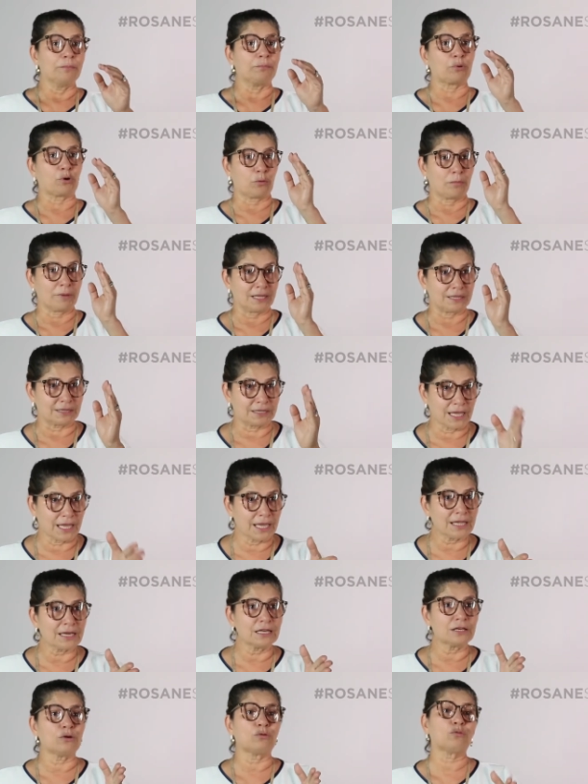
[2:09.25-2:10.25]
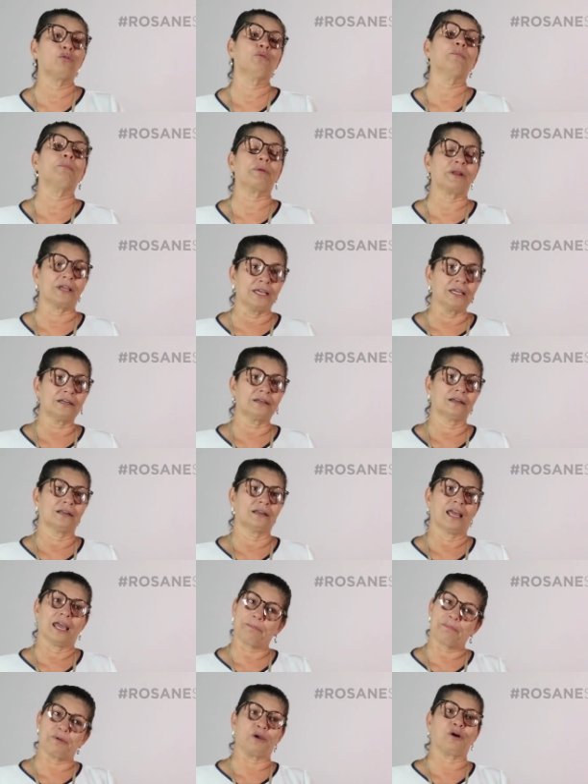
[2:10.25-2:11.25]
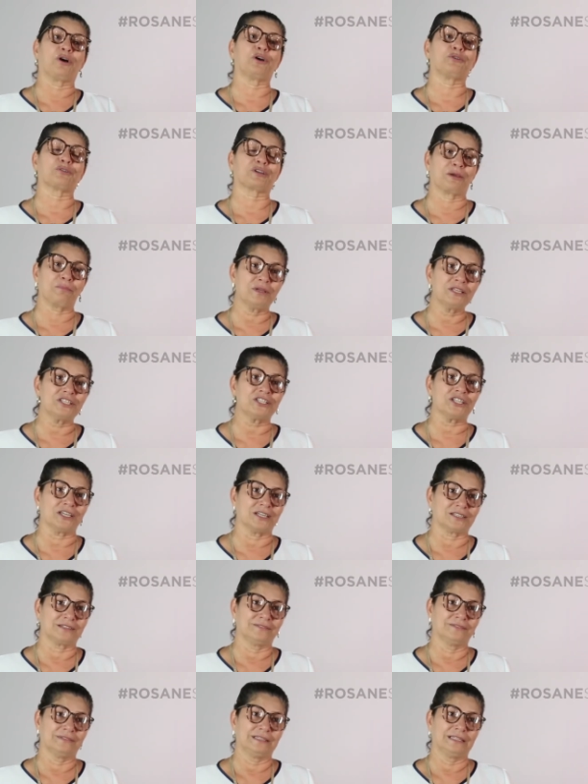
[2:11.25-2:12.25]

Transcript: prometer e não cumprir é pior do que mentir.